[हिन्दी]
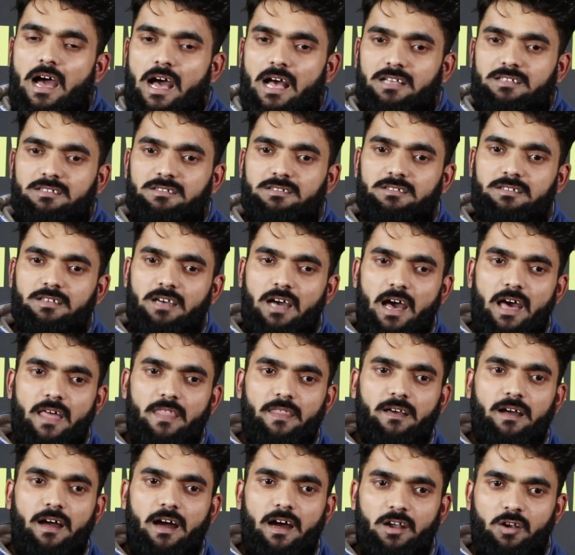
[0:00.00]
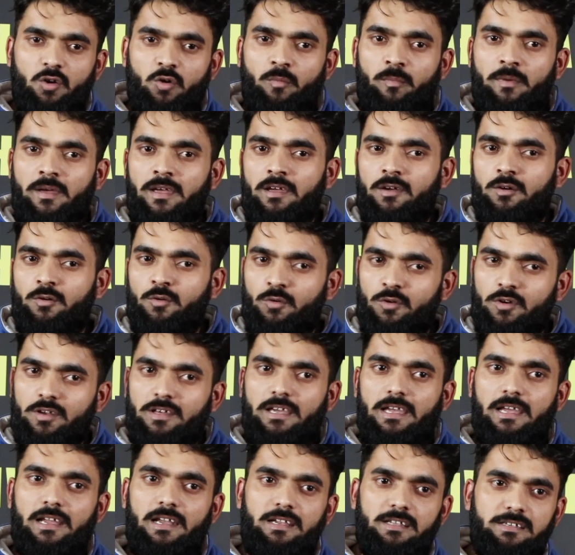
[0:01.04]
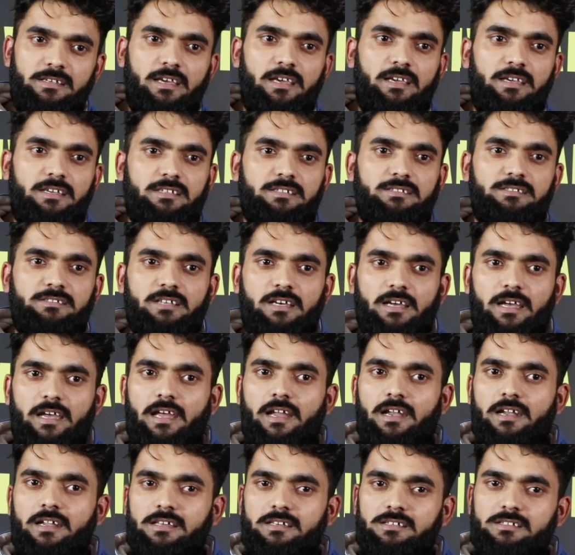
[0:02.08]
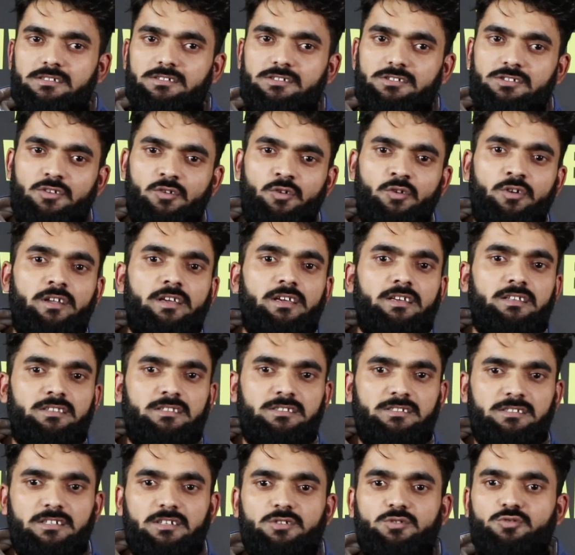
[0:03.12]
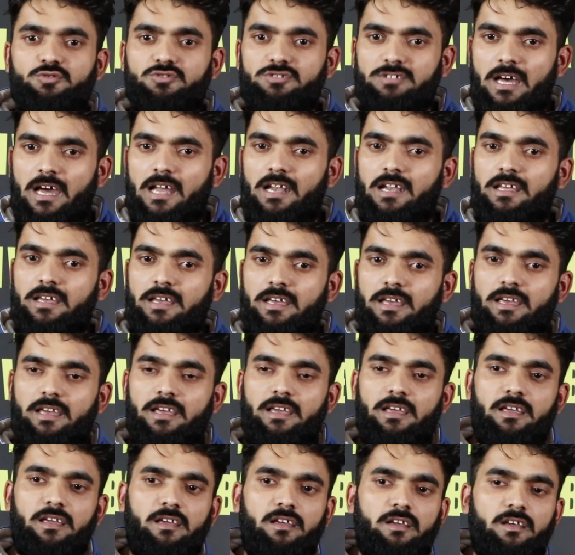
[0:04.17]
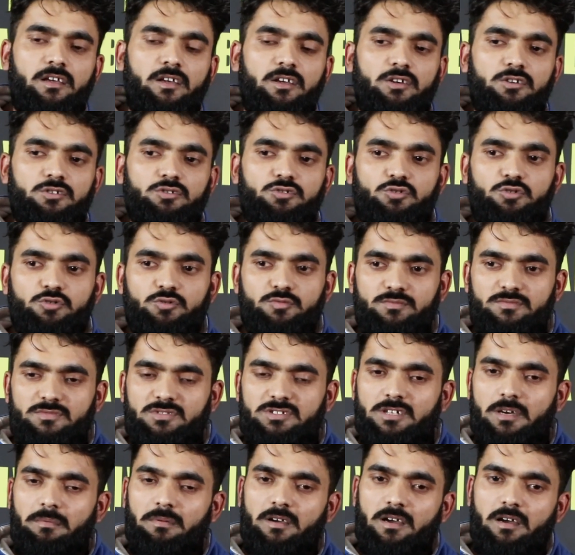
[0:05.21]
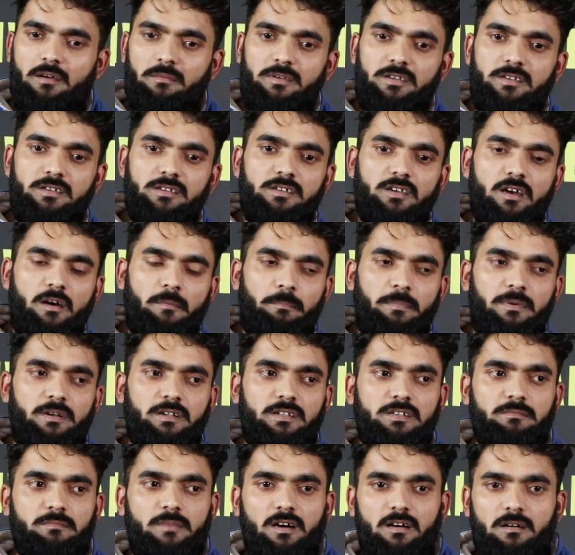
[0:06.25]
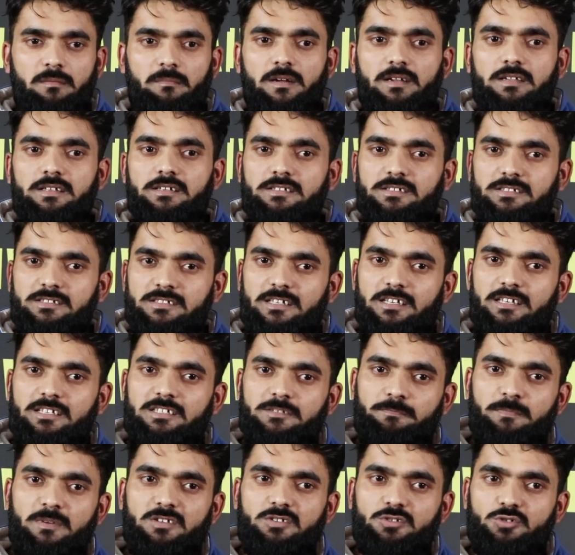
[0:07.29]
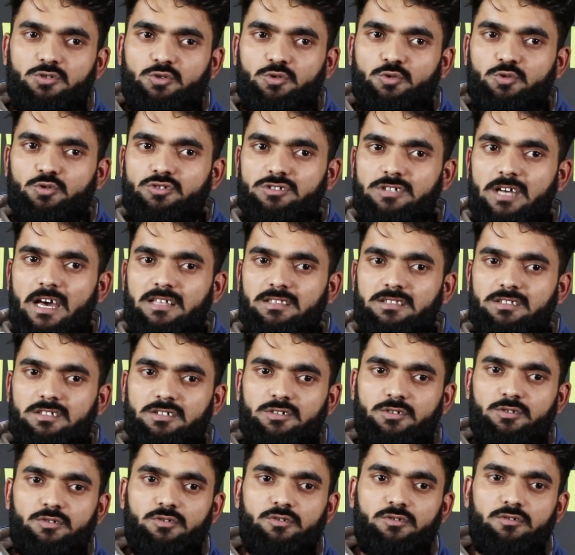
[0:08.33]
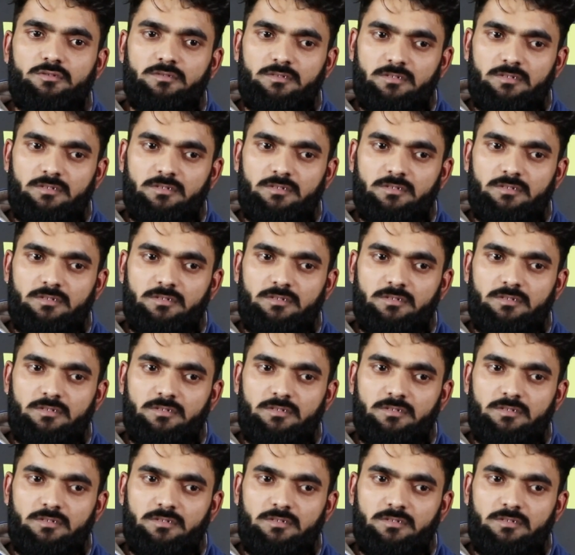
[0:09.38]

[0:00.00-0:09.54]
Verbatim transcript: आज कारखानों में उनके लिए ही जगह नहीं जिन्होंने दिए उजाले हैं तुम जब कभी अपनी मखमली सेज पर सो जाते हो